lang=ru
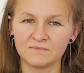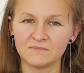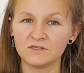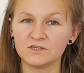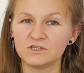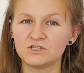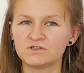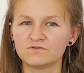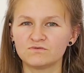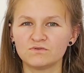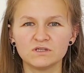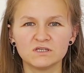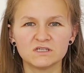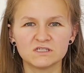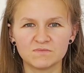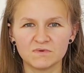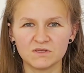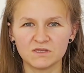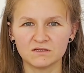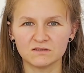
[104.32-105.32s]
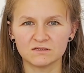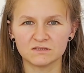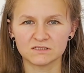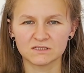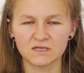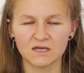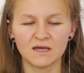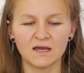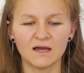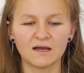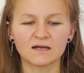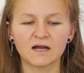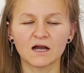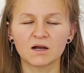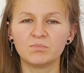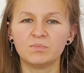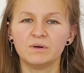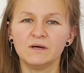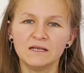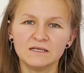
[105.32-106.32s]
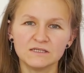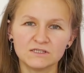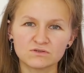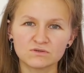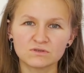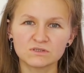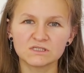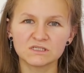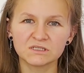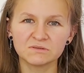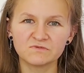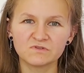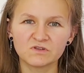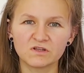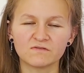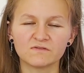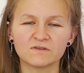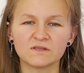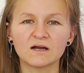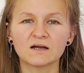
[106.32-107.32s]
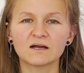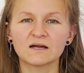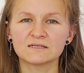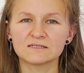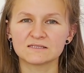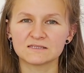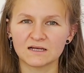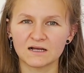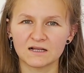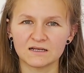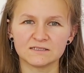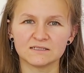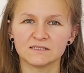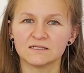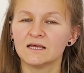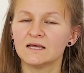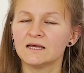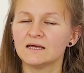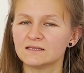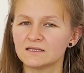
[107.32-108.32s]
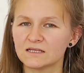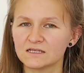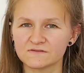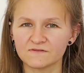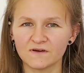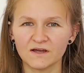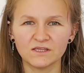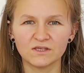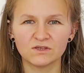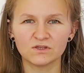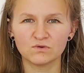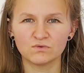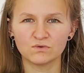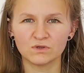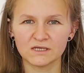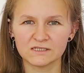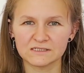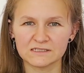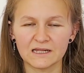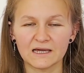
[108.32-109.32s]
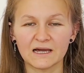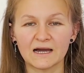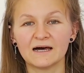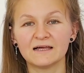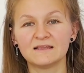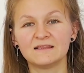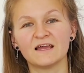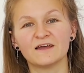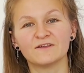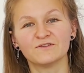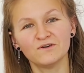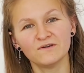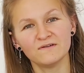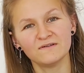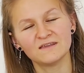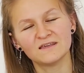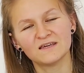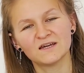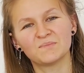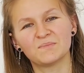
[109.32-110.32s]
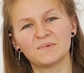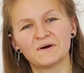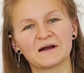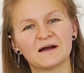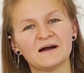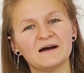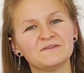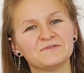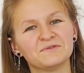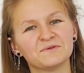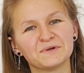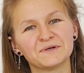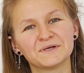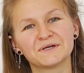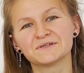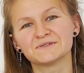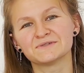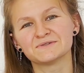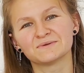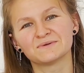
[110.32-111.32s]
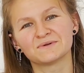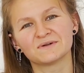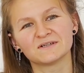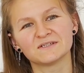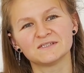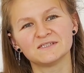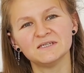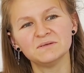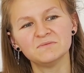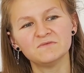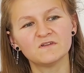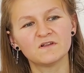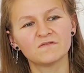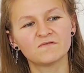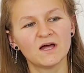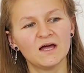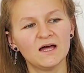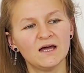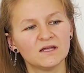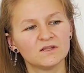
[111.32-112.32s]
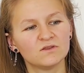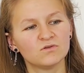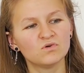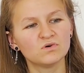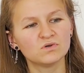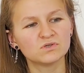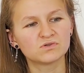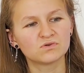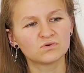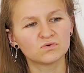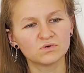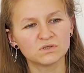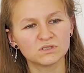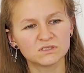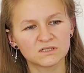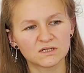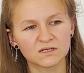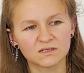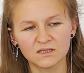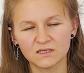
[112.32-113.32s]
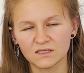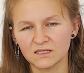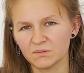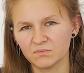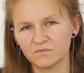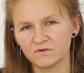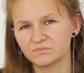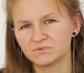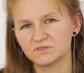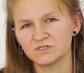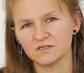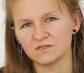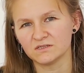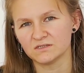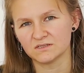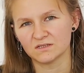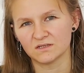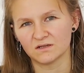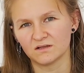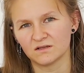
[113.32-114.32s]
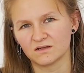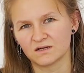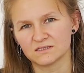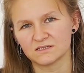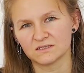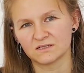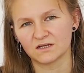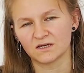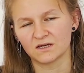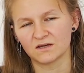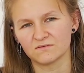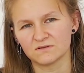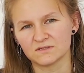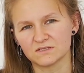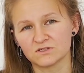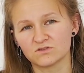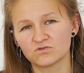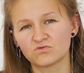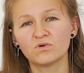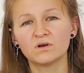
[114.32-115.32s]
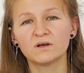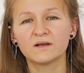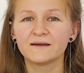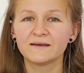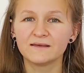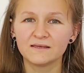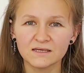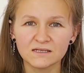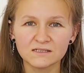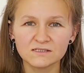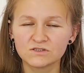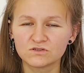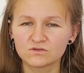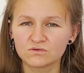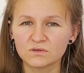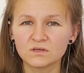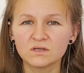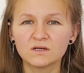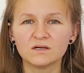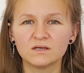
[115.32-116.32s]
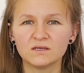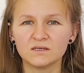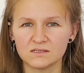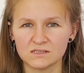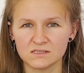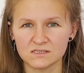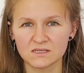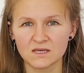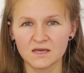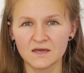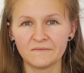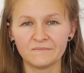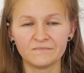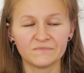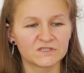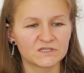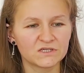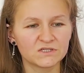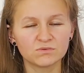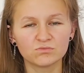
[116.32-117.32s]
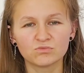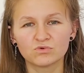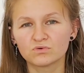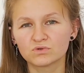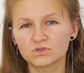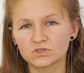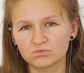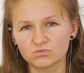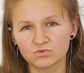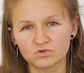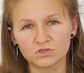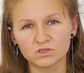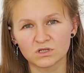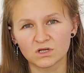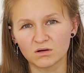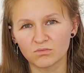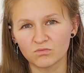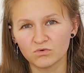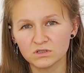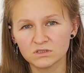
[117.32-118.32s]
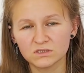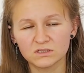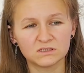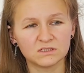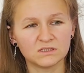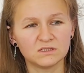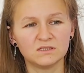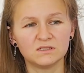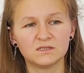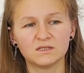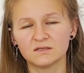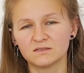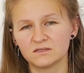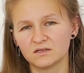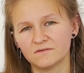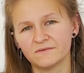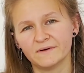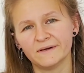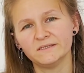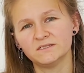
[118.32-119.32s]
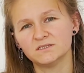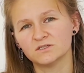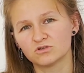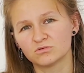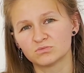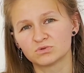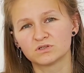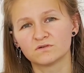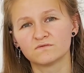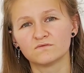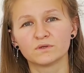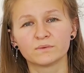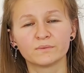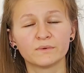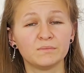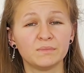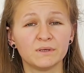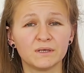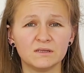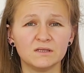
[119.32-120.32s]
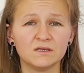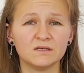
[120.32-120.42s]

Ничего не изменилось. Как были 100 символов, так и остались. Название не урезали. А для новеньких пока только 40 символов. Но, с другой стороны, я бы вообще не стала расстраиваться. Сколько есть, столько и есть. С этим тоже можно работать, и не надо говорить о том, что вот мы бедные